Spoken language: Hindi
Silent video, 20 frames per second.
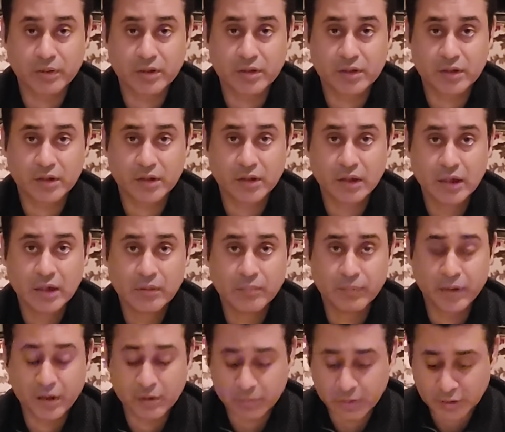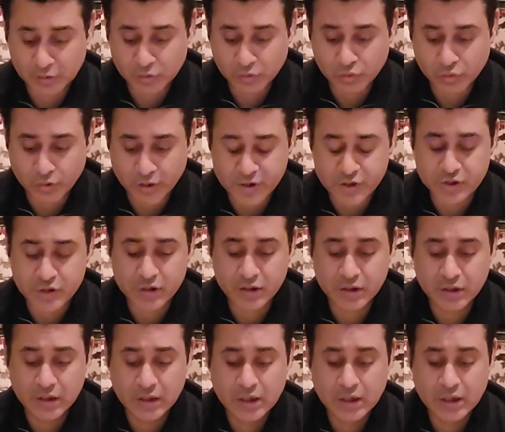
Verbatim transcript: बेटी मेहरबानो कुरैशी